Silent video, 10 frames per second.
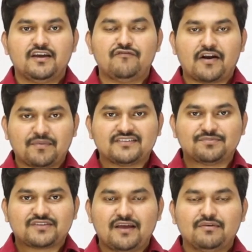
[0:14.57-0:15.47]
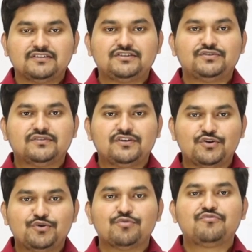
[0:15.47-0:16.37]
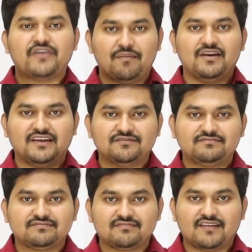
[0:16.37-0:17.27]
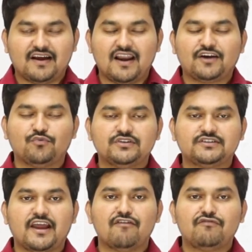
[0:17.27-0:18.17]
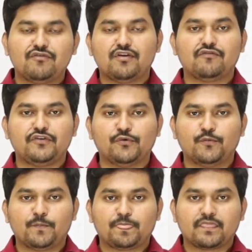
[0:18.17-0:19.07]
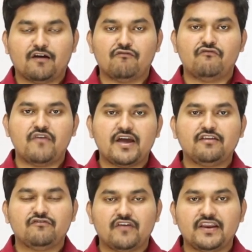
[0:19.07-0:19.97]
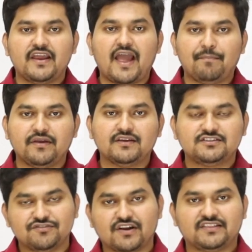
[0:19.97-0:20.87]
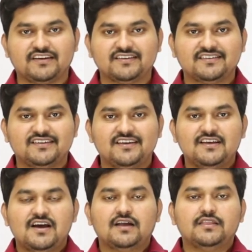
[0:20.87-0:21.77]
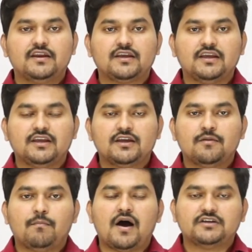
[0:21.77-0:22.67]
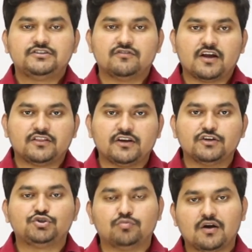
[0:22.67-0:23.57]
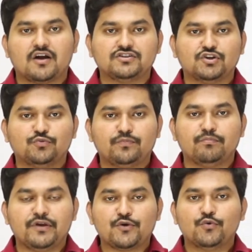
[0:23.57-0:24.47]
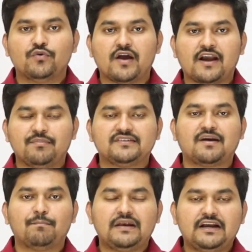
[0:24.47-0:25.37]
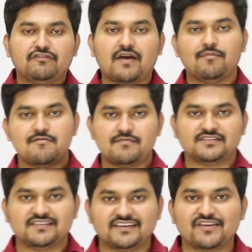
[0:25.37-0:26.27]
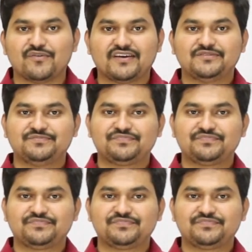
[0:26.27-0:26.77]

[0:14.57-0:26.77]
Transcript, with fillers: ఇన్ఫ్యాక్ట్ మై సబ్స్క్రైబర్స్ యూట్యూబ్ ఫ్యామిలీ ఐడ్ లైక్ టు విష్ ఎవ్రీ వన్ ఆఫ్ యూ అ వెరీ వెరీ హ్యాపీ శివరాత్రి అందరికీ మహాశివరాత్రి శుభాకాంక్షలు మీకు అండ్ మీ కంప్లీట్ ఫ్యామిలీ మెంబర్స్ అందరికీ కూడా